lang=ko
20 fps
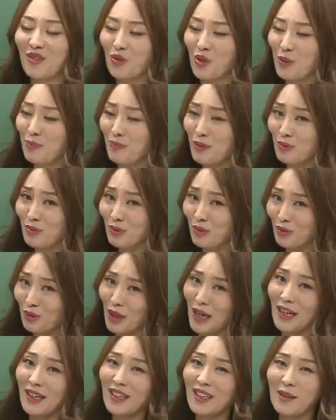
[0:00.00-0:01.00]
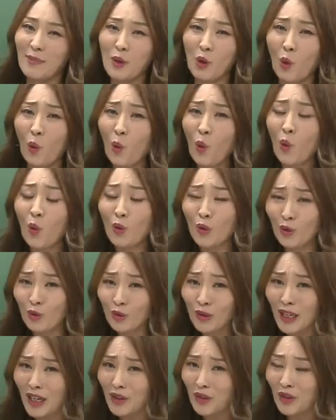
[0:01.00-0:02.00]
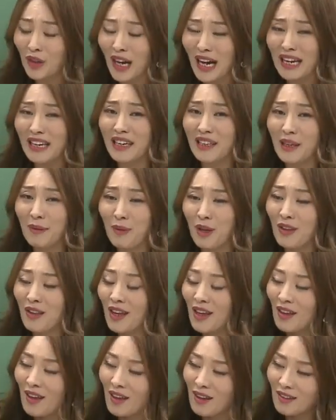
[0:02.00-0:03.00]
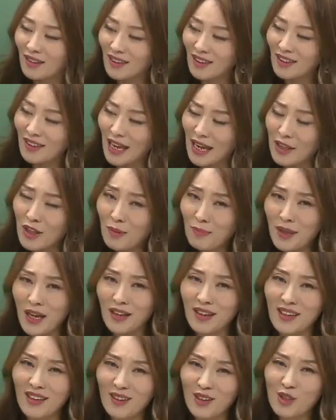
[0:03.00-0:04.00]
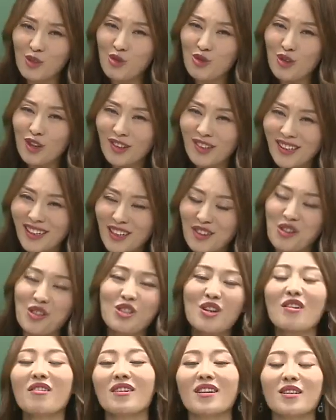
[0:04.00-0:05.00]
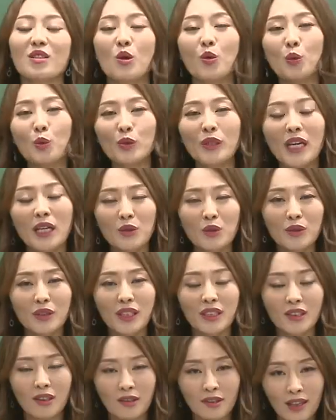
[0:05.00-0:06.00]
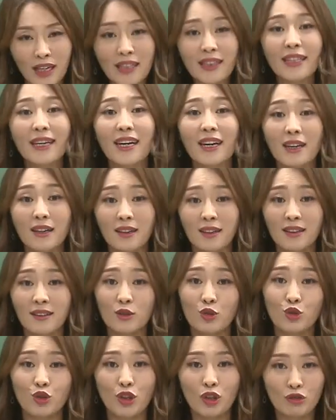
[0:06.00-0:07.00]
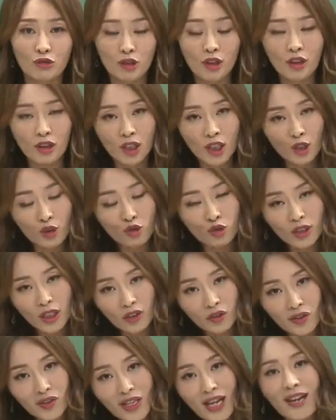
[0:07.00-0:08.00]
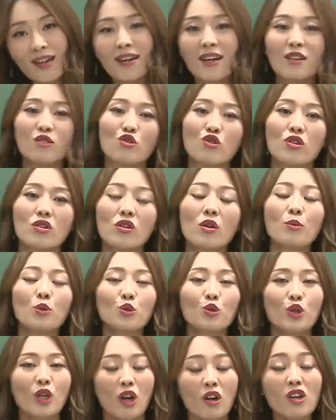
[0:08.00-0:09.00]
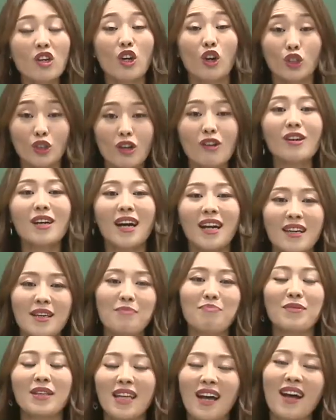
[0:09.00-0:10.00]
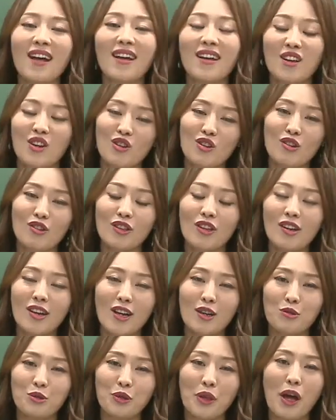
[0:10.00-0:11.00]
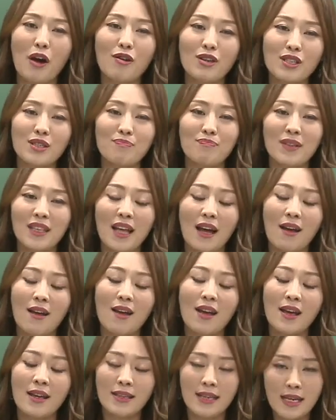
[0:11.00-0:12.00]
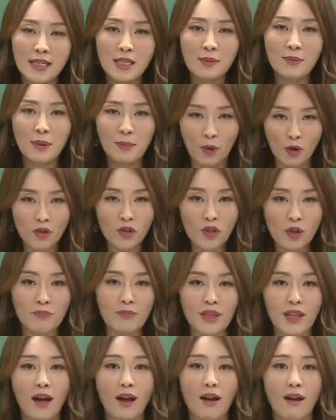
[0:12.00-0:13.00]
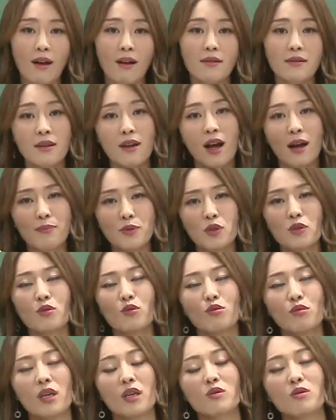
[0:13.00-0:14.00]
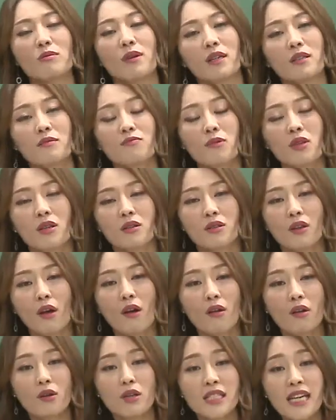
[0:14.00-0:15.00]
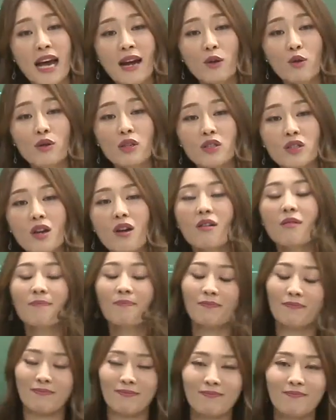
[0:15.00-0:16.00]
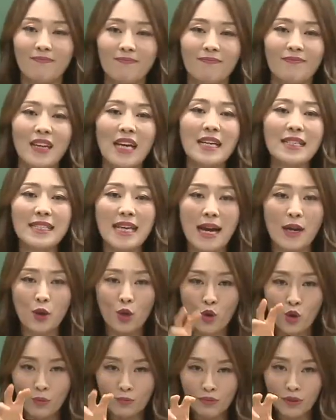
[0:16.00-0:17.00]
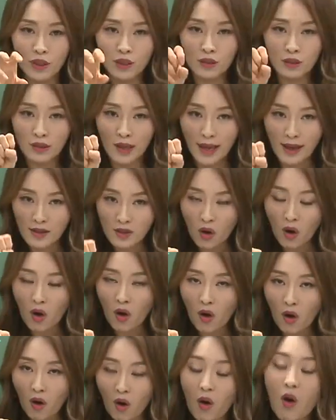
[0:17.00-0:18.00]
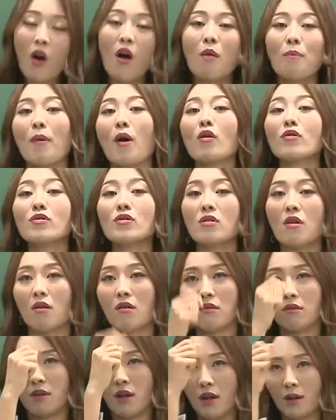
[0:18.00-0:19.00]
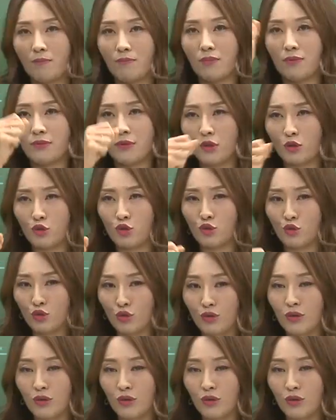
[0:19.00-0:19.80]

뒷부분으로 가게 되면 5, 6단원 가게 되면 이 개념량이 이렇게 줄어들게 되죠. 그래서 5단원에서 한 강 줄였고요. 6단원에서 한 강 줄여서 모두 18강입니다. 18강으로 되어 있습니다. 예습이 먼저입니다. 제가 앞서서도 계속 말씀드렸어요. 여기 자료 있죠? 음, 자료 프린트해서 먼저 앞부터 쭉